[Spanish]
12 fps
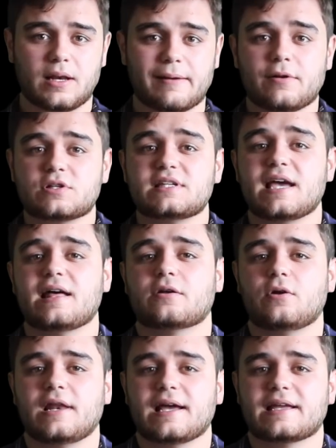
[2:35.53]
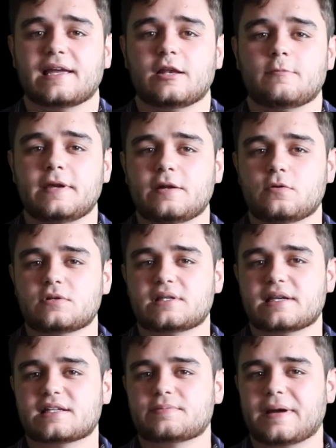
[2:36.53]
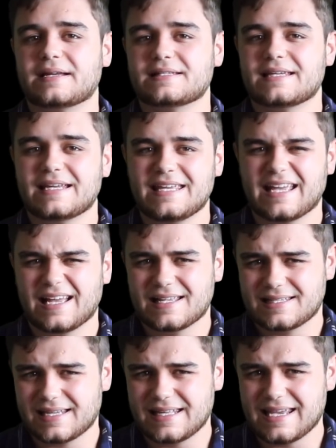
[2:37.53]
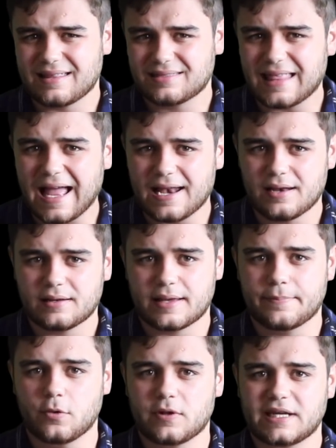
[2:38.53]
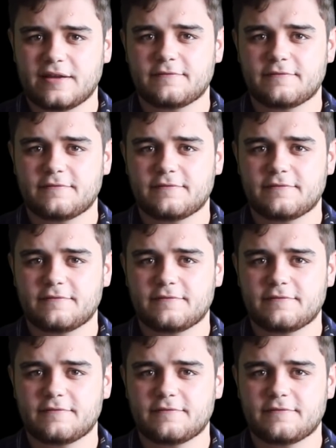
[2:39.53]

la velocidad con la que el virus se esparciría sería tal que podría